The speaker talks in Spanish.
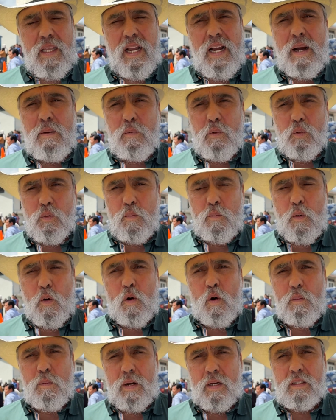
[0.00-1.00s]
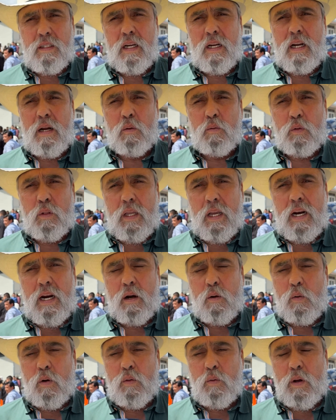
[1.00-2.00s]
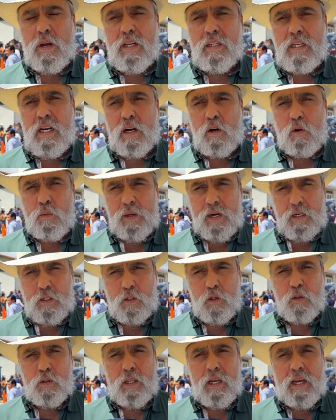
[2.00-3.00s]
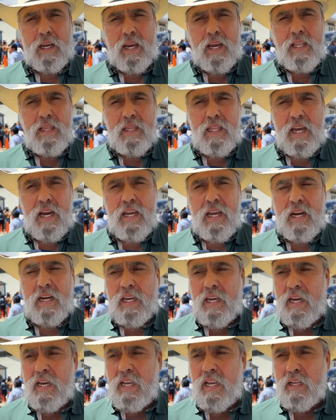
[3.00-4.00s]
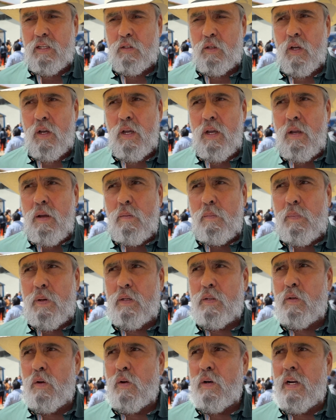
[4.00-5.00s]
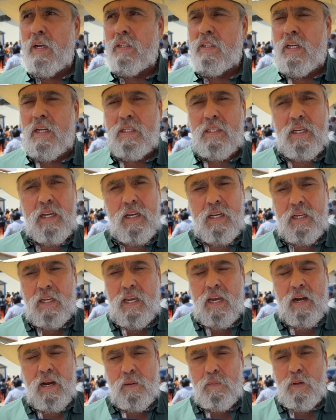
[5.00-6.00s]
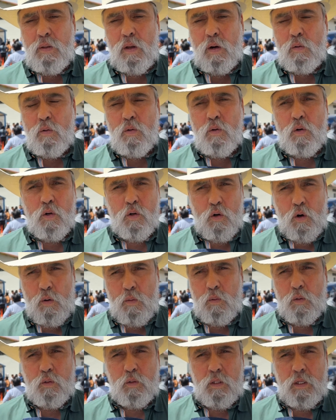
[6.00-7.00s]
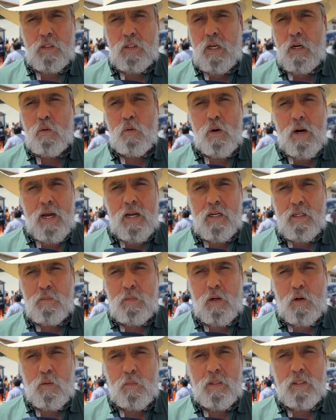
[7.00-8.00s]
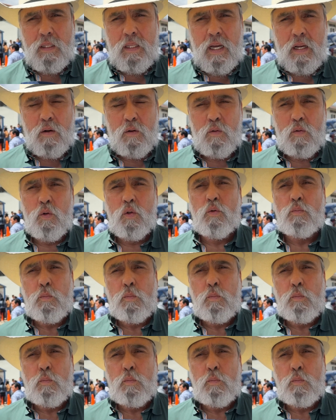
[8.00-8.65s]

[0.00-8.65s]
tengamos un poco más de cautela cuando hay esa aglomeración de gente, hay aquellas personas que, se, que han habido algunos robos de celulares, me comentaron, justo